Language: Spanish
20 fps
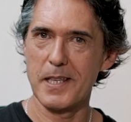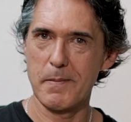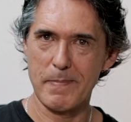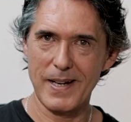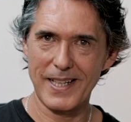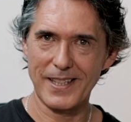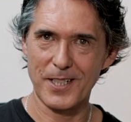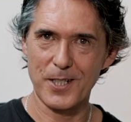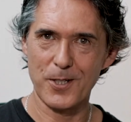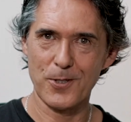de
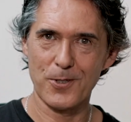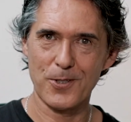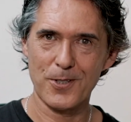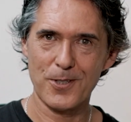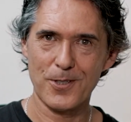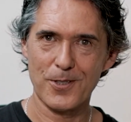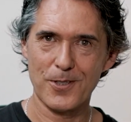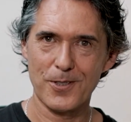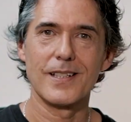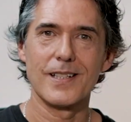Patreon
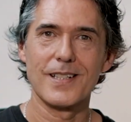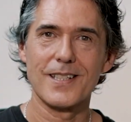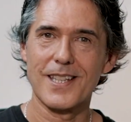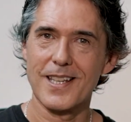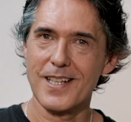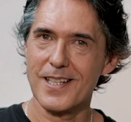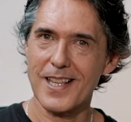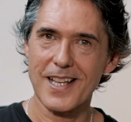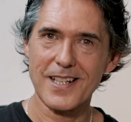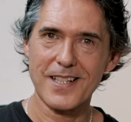si
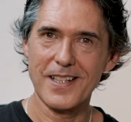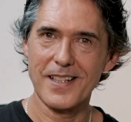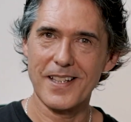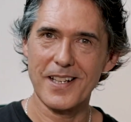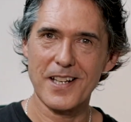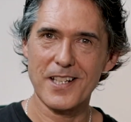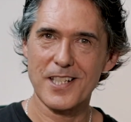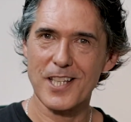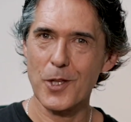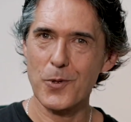estás
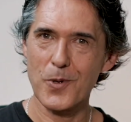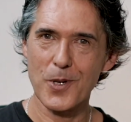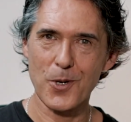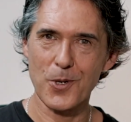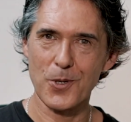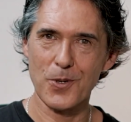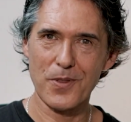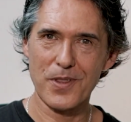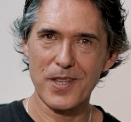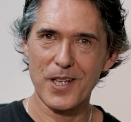interesado en
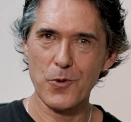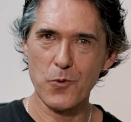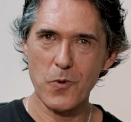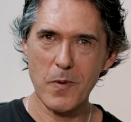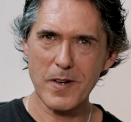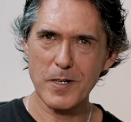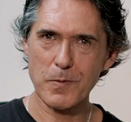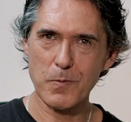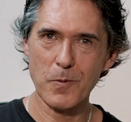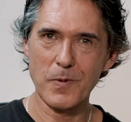conocer
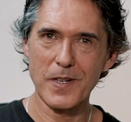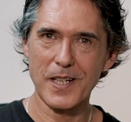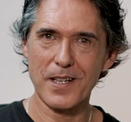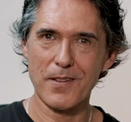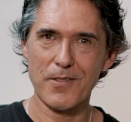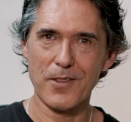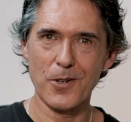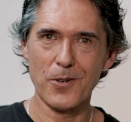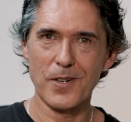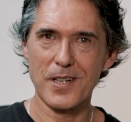nuevas
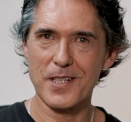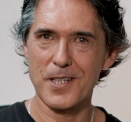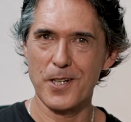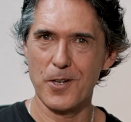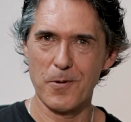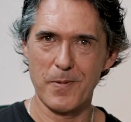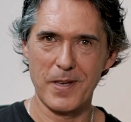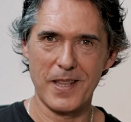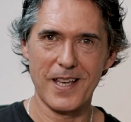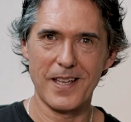publicaciones y
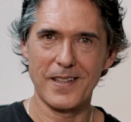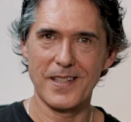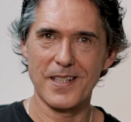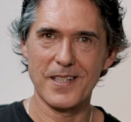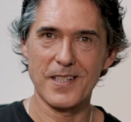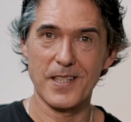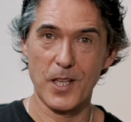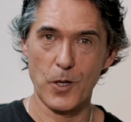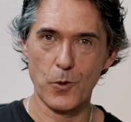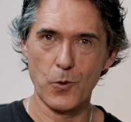
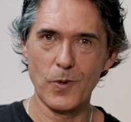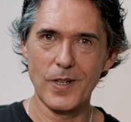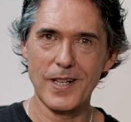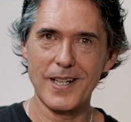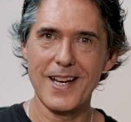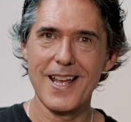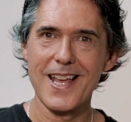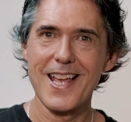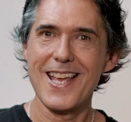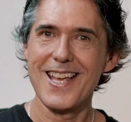novedades de
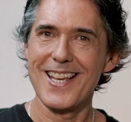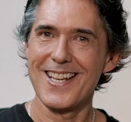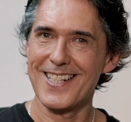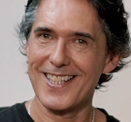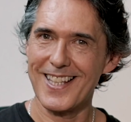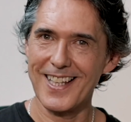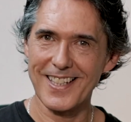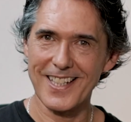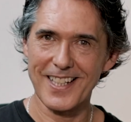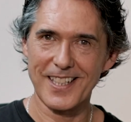Google,
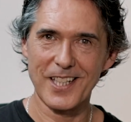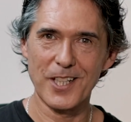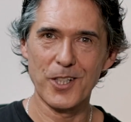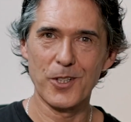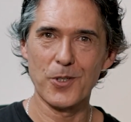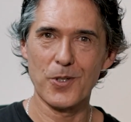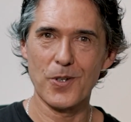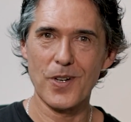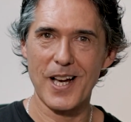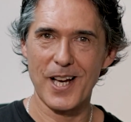estate
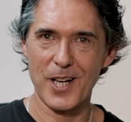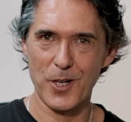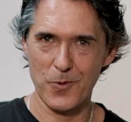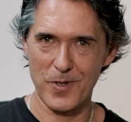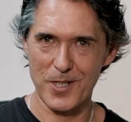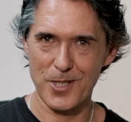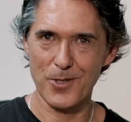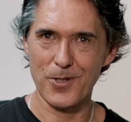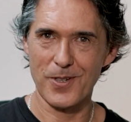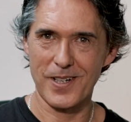atento a
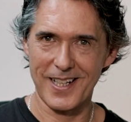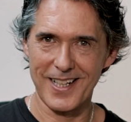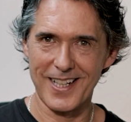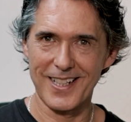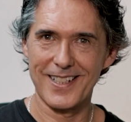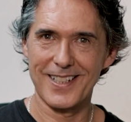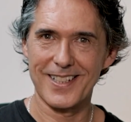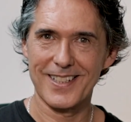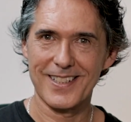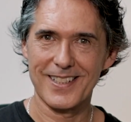nuestro
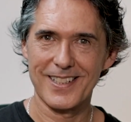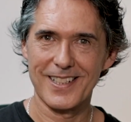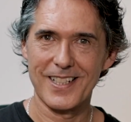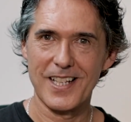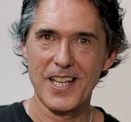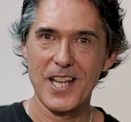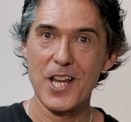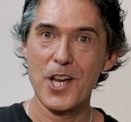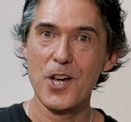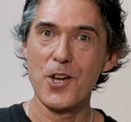canal.
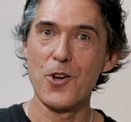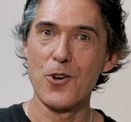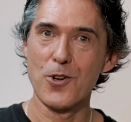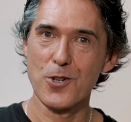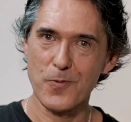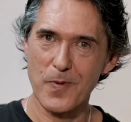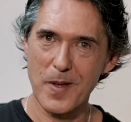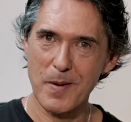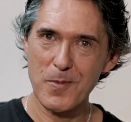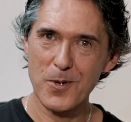Nos
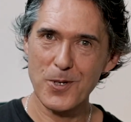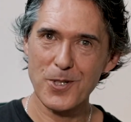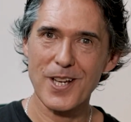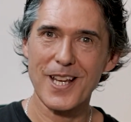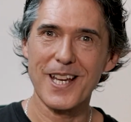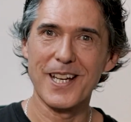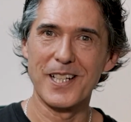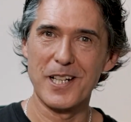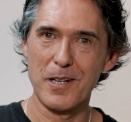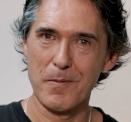vemos
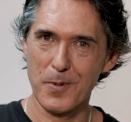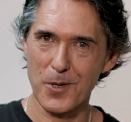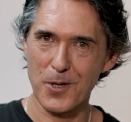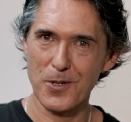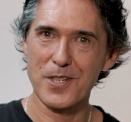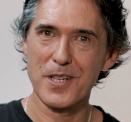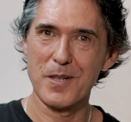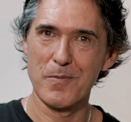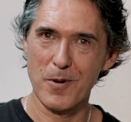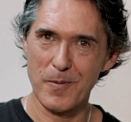en el
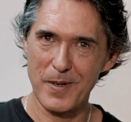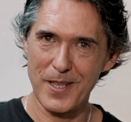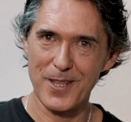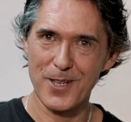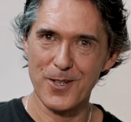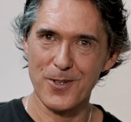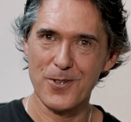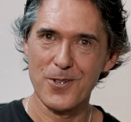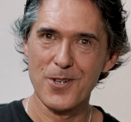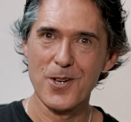próximo
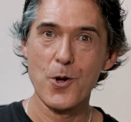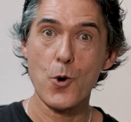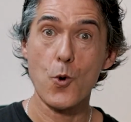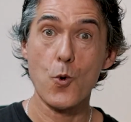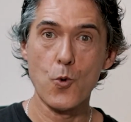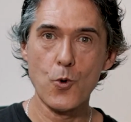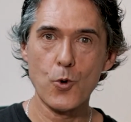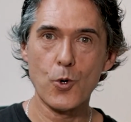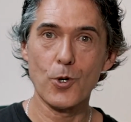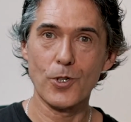vídeo.
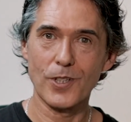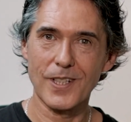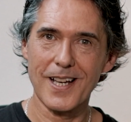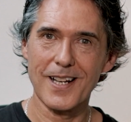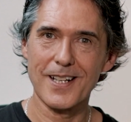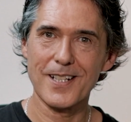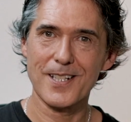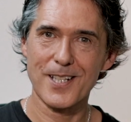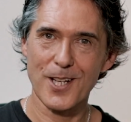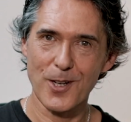Un
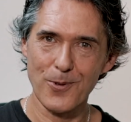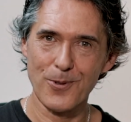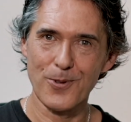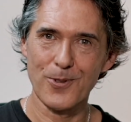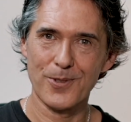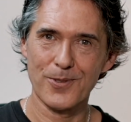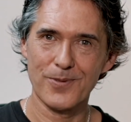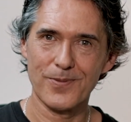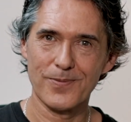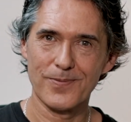cordial
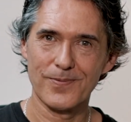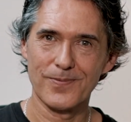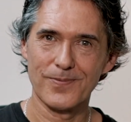saludo.